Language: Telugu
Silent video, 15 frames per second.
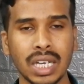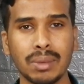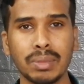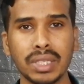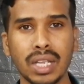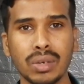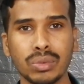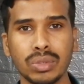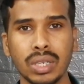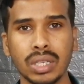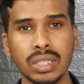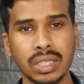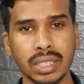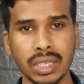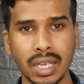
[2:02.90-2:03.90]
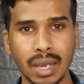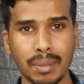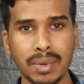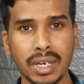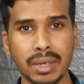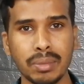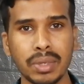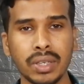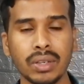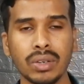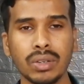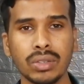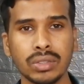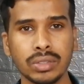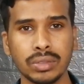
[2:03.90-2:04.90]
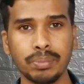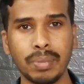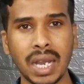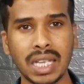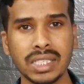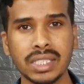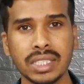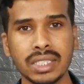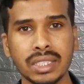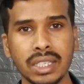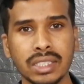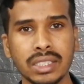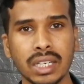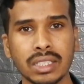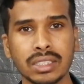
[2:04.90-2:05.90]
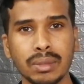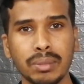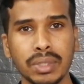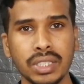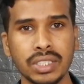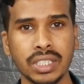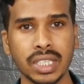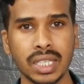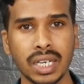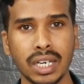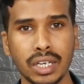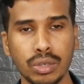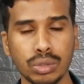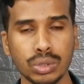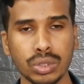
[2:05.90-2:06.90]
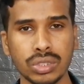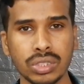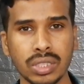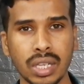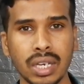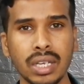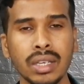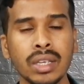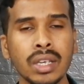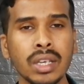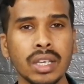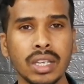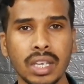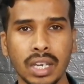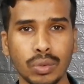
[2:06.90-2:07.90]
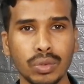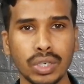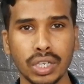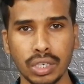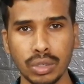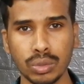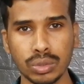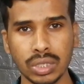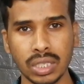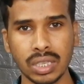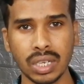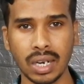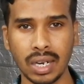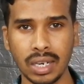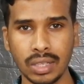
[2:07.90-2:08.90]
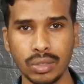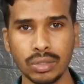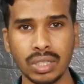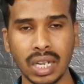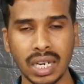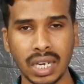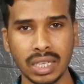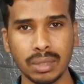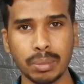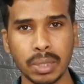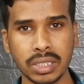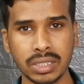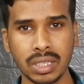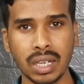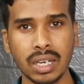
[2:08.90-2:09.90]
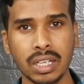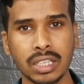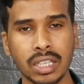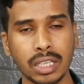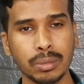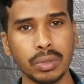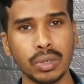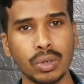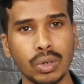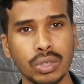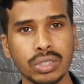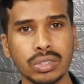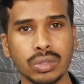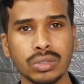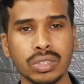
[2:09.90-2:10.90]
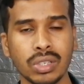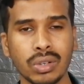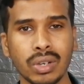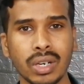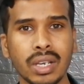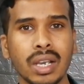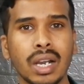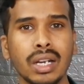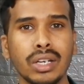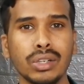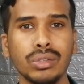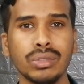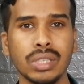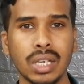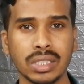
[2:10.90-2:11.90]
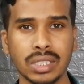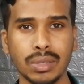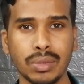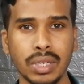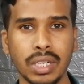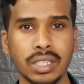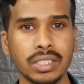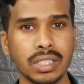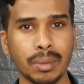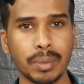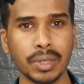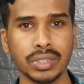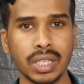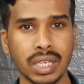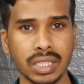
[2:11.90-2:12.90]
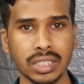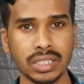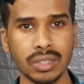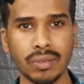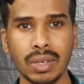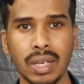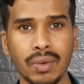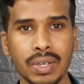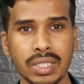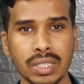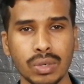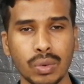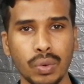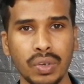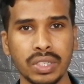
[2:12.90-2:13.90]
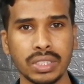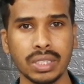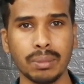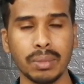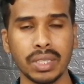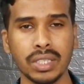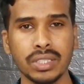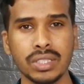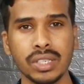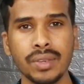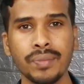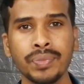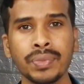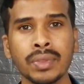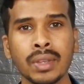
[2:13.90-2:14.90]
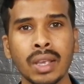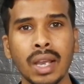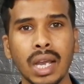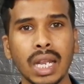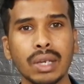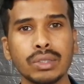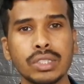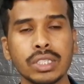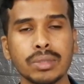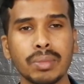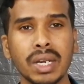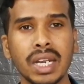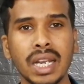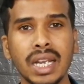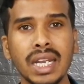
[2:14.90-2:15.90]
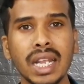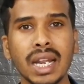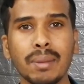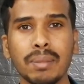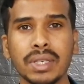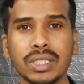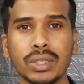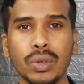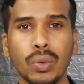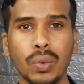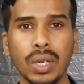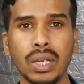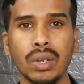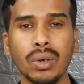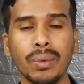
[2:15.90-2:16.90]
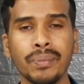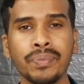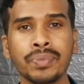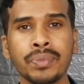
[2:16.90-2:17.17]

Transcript: చాలామంది అనుకుంటారు ఈ క్యాబినెట్ మీటింగ్లో బ్యాన్ చేసిన దేశాలకు సంబంధించి ఏదైనా న్యూస్ వచ్చిందని ఎటువంటి న్యూస్ అయితే రాలేదు దాన్ని అయితే ప్రస్తుతానికి తదుపరి నోటీస్ వచ్చే వరకు కంటిన్యూ చేస్తామని అయితే చెప్పడం జరిగింది సివిల్ ఏవియేషన్ కోవిడ్కి సంబంధించి అలాగే వచ్చేసి మన ఇండియన్ ఎంబసీ కోవిడ్లో